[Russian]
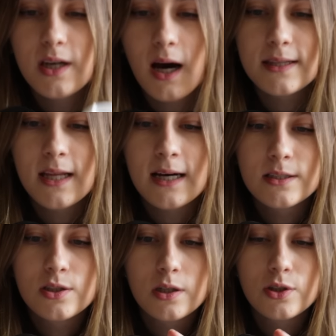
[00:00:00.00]
одна
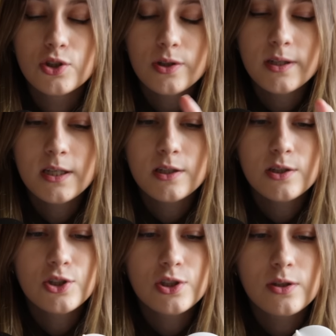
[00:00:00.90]
с черной
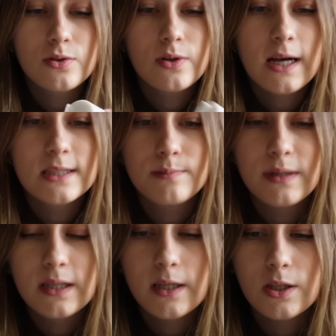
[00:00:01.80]
крышкой, другая с белой.